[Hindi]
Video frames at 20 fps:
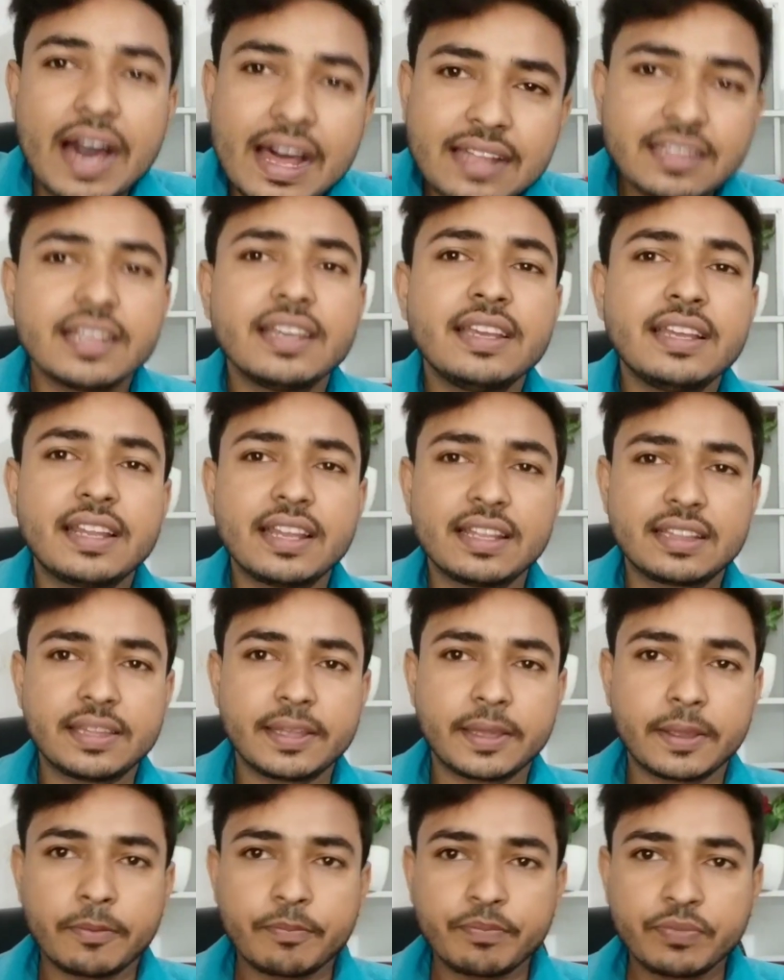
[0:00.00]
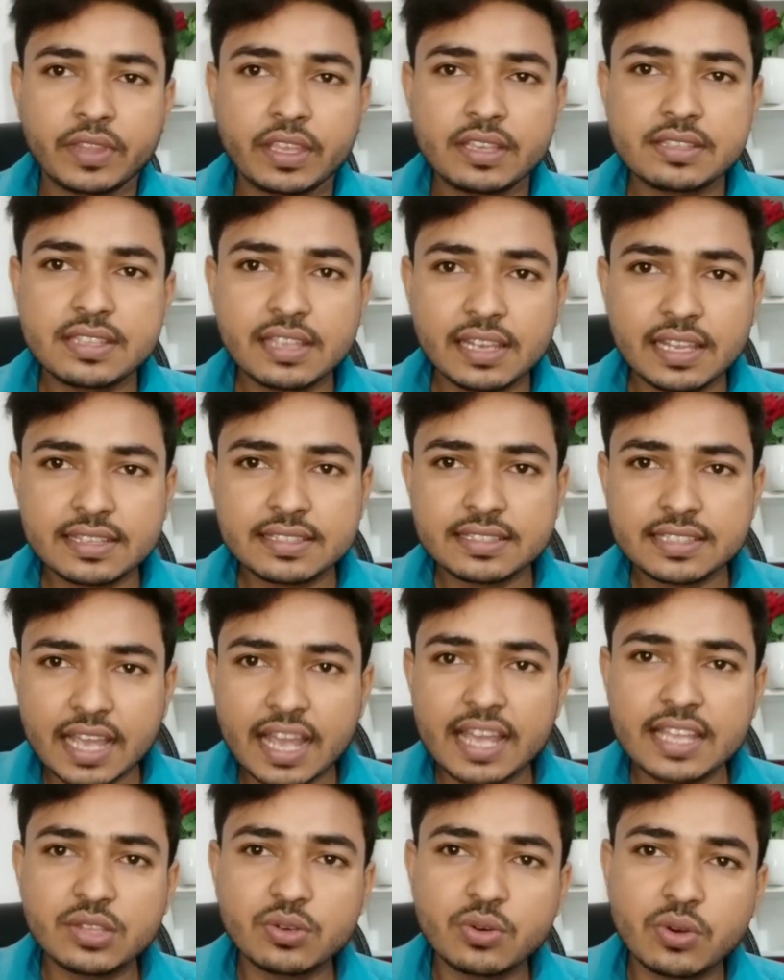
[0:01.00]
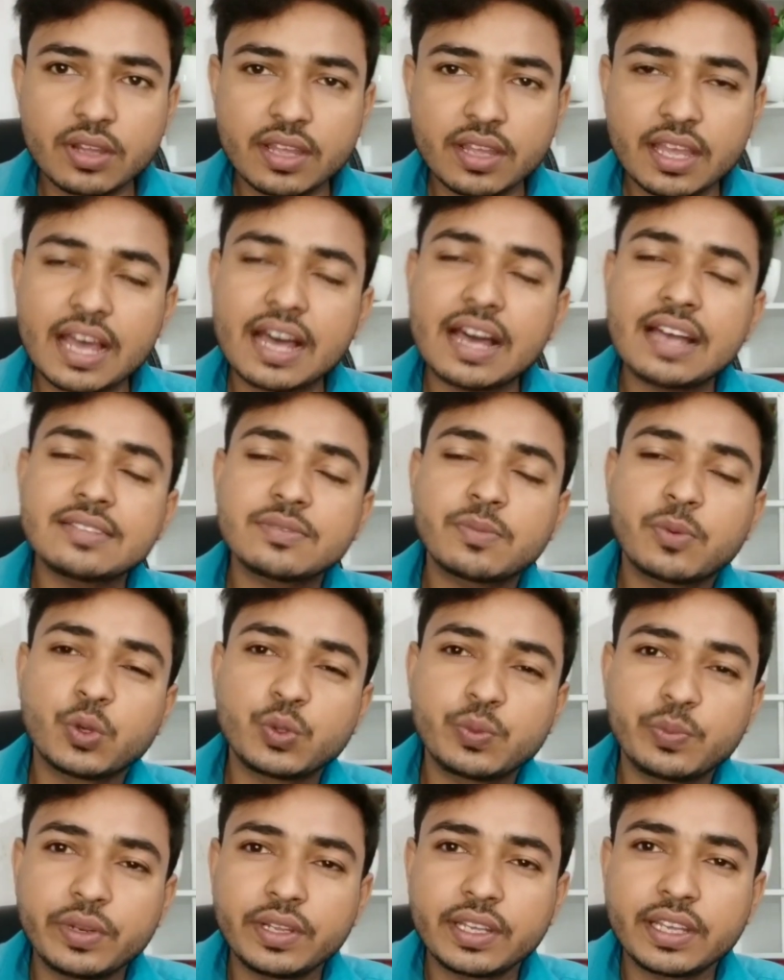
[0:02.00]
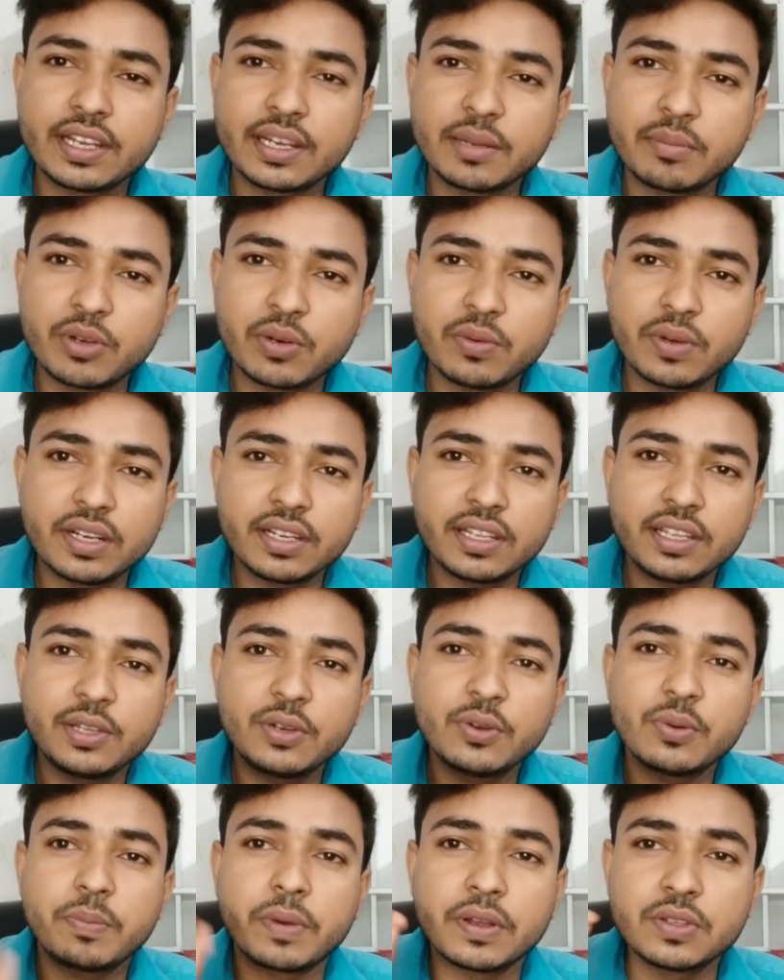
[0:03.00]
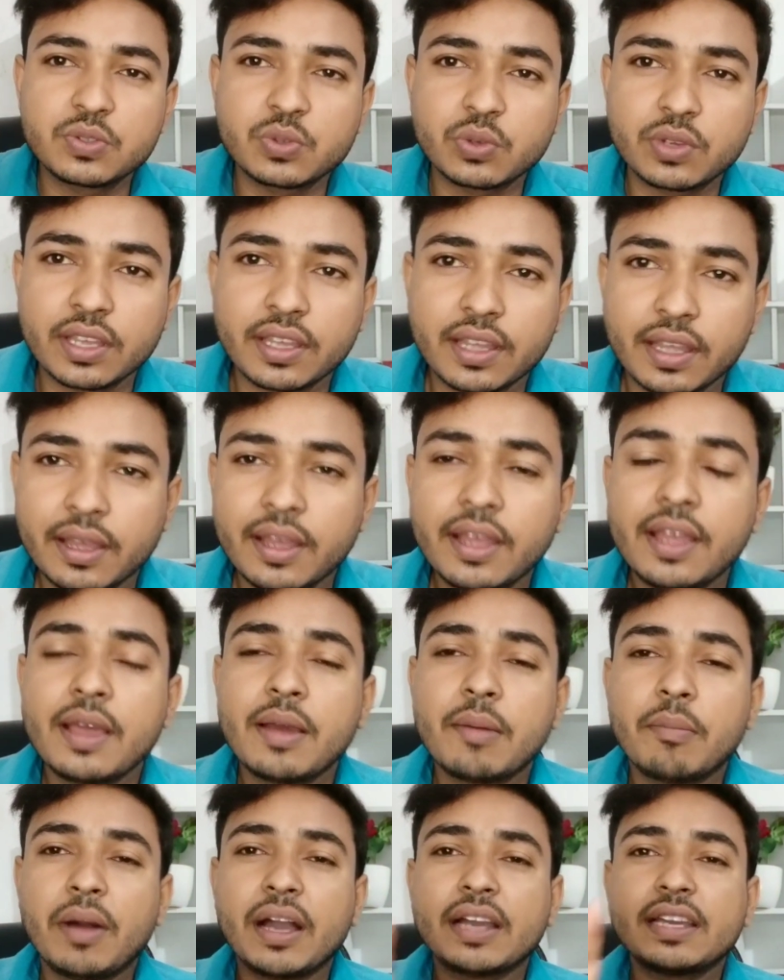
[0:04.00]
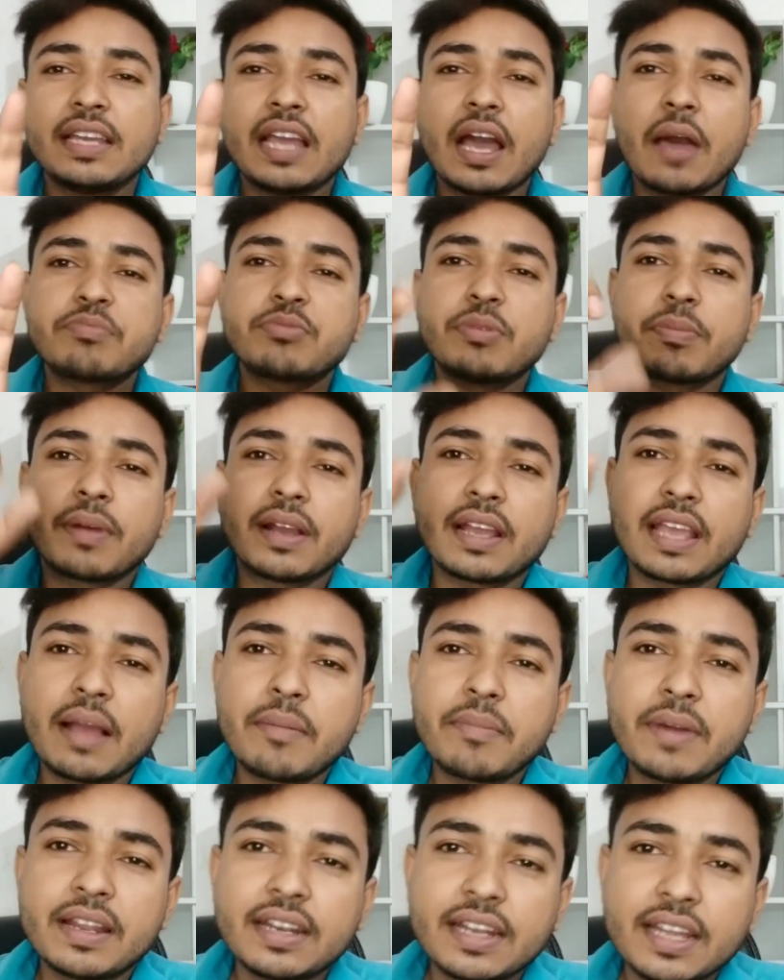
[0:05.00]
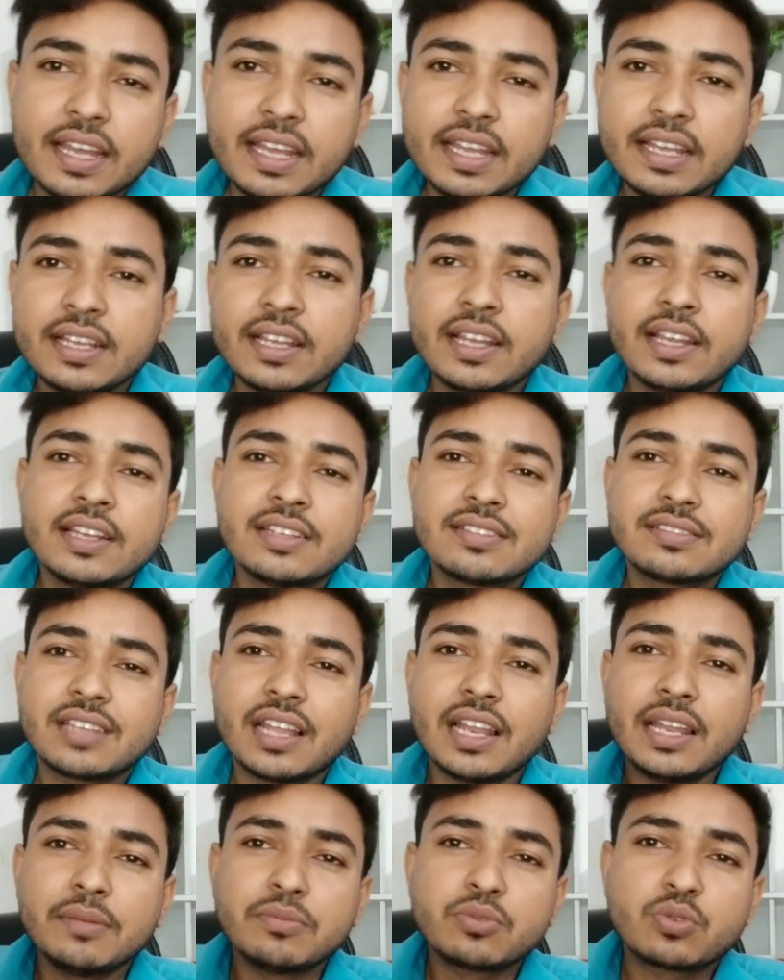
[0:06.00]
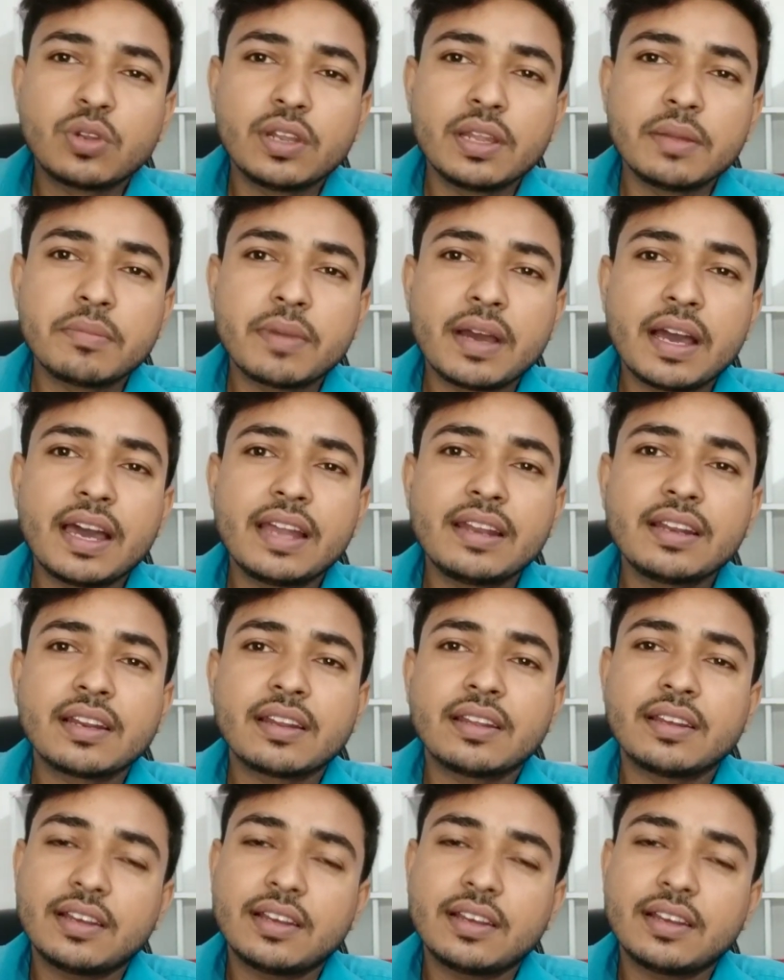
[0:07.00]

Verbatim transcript: आते ही रहते हैं इसीलिए शायद वो है आज भोजपुरी के नंबर वन हीरो बन चुके हैं बाकी आप सबका क्या मानना है सलीम सुलेमान